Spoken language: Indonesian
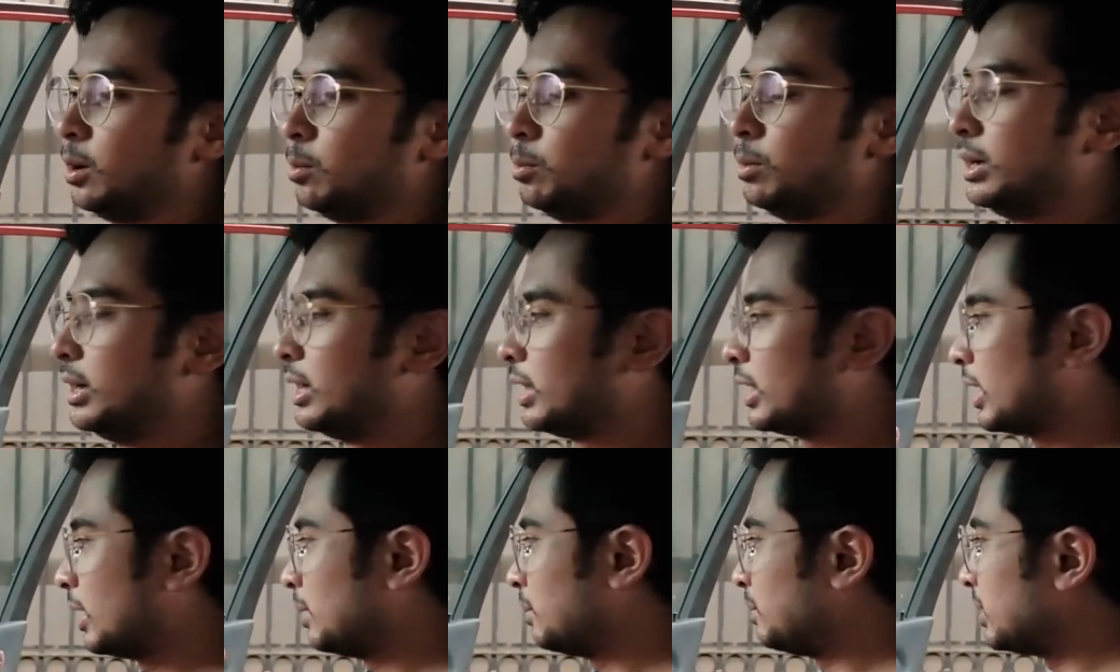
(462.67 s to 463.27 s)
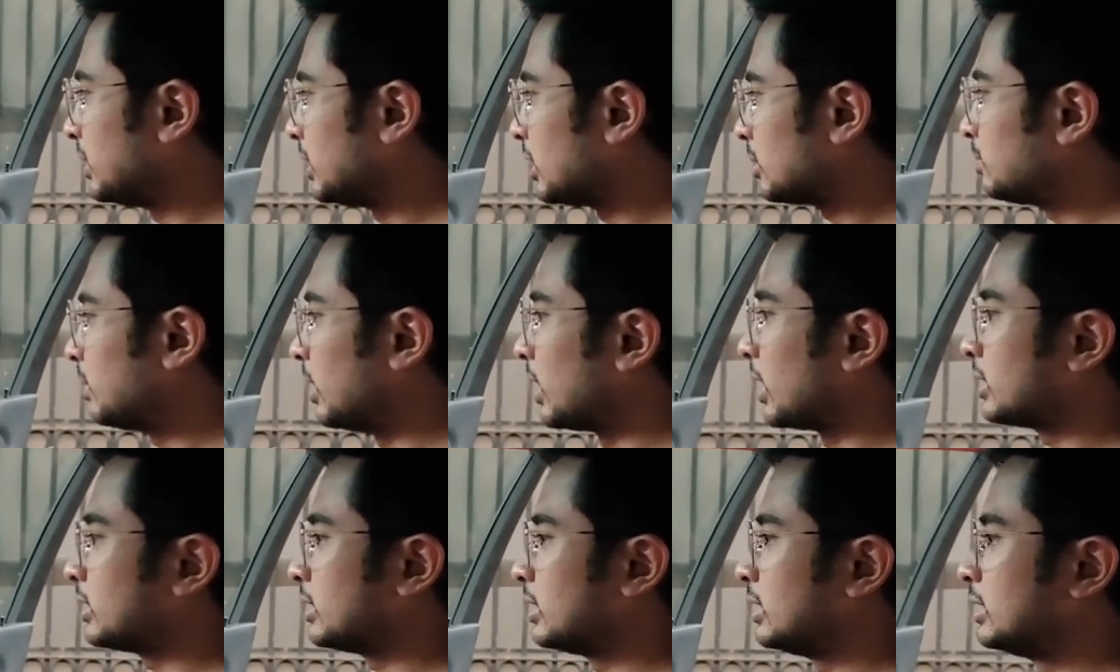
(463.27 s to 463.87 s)
beneran banyak
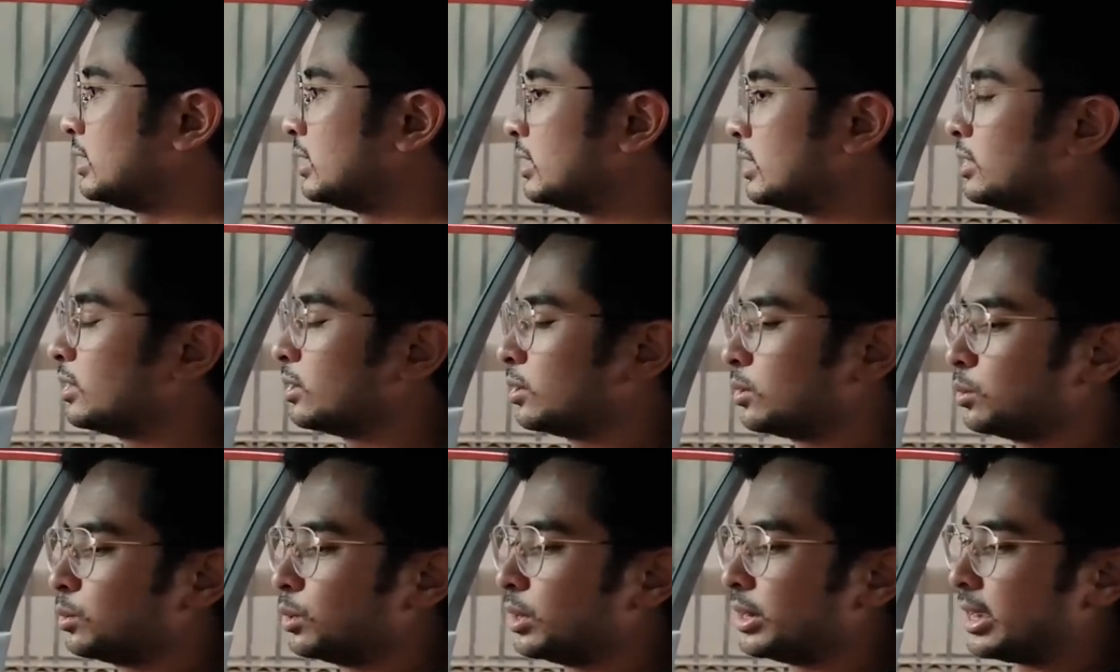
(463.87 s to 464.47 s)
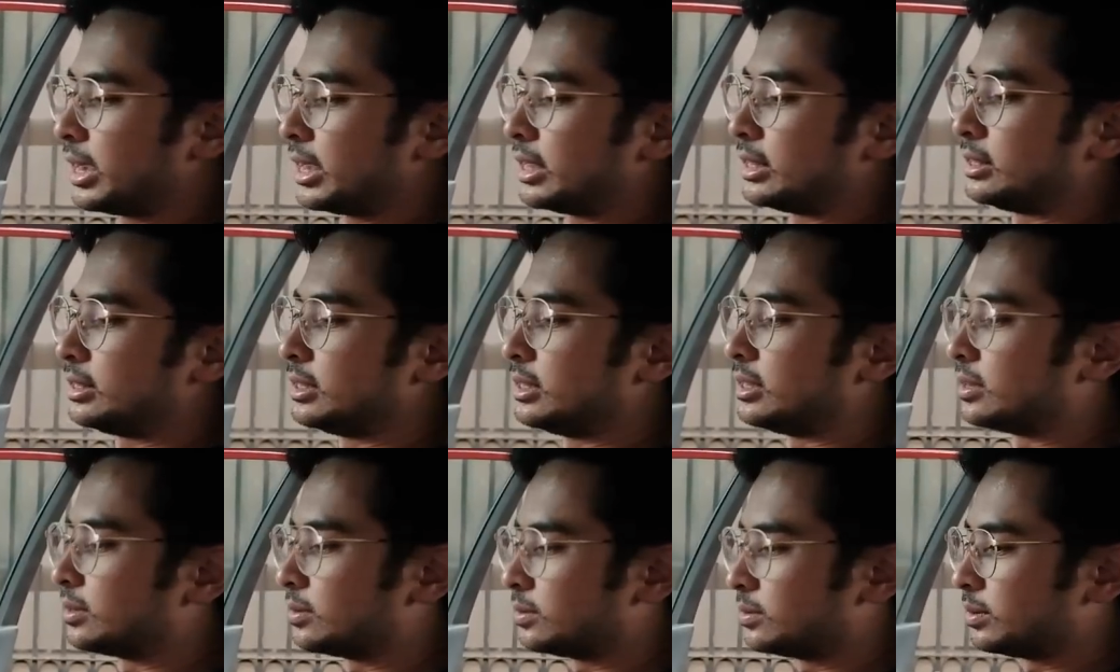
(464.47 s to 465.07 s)
banget di sini yang gue
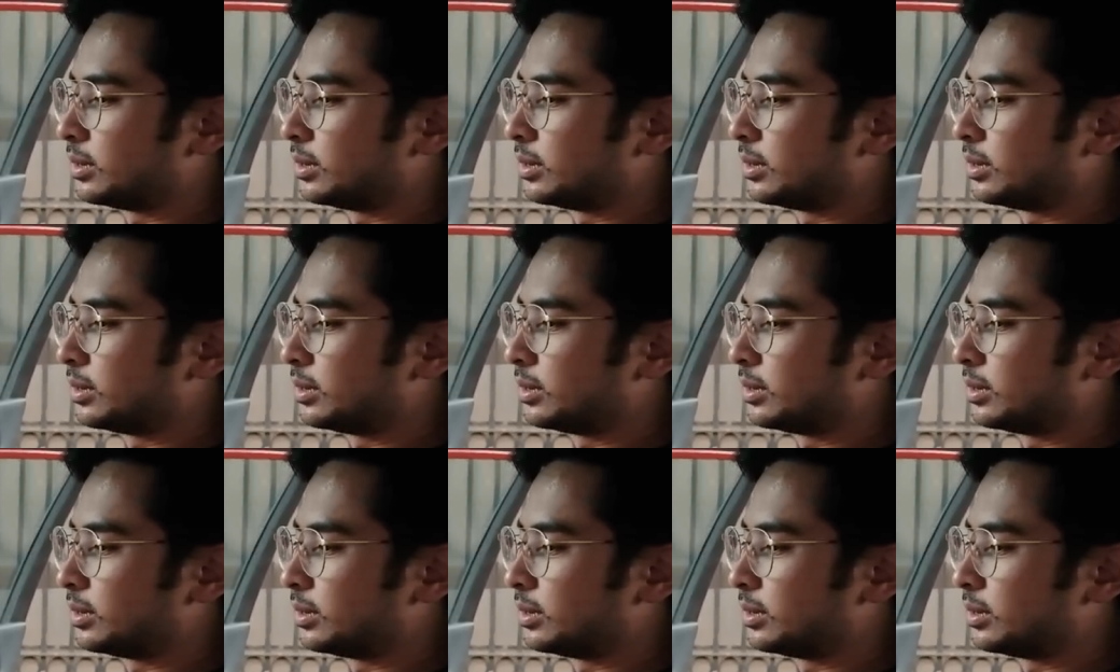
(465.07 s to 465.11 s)
ganti